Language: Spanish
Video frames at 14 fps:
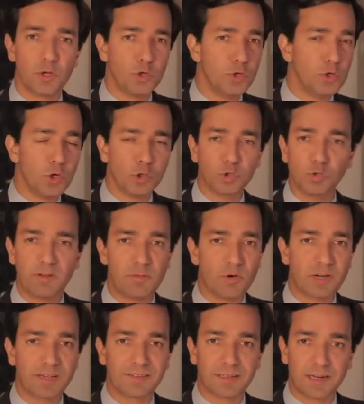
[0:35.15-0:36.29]
no tuvimos
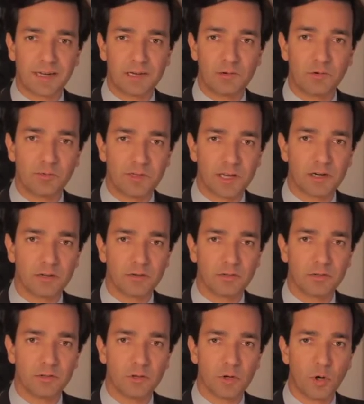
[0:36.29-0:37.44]
que cerrar el gobierno
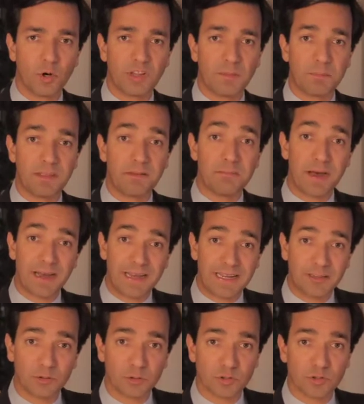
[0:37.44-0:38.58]
o despedir
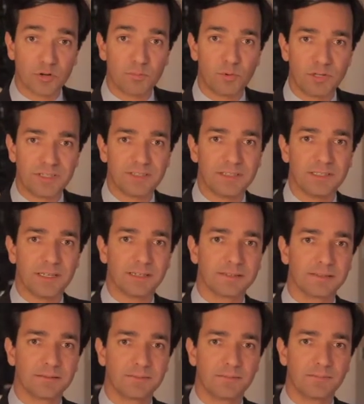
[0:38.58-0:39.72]
maestros o
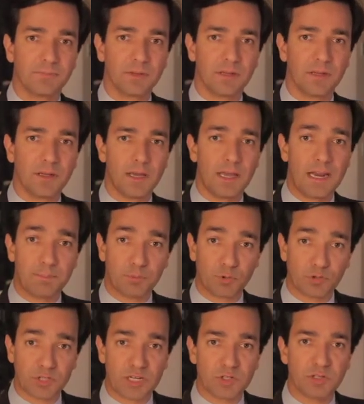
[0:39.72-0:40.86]
policías. En el
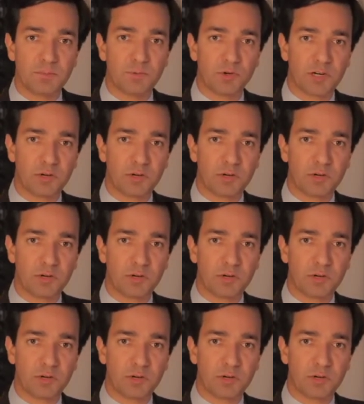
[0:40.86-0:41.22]
proceso de poner